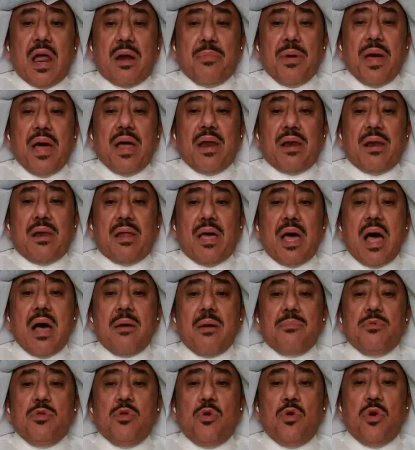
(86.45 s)
اربع
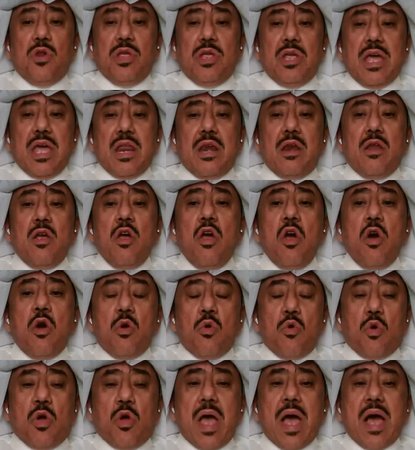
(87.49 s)
القاب دوريين
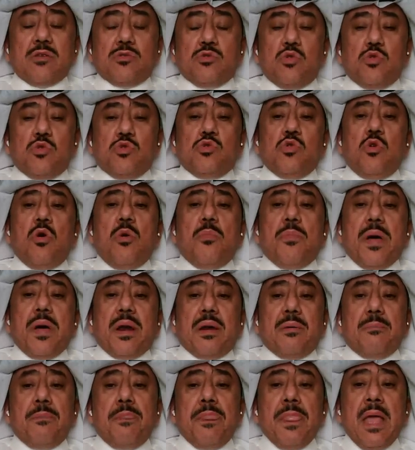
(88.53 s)
وكاس
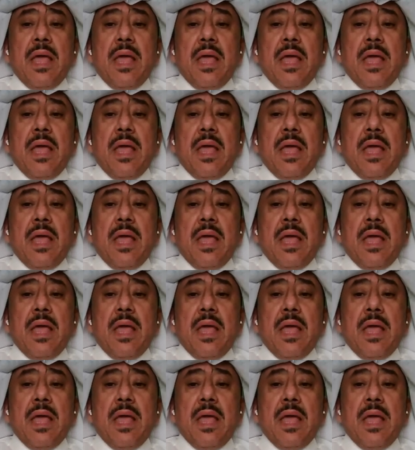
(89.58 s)
وسوبر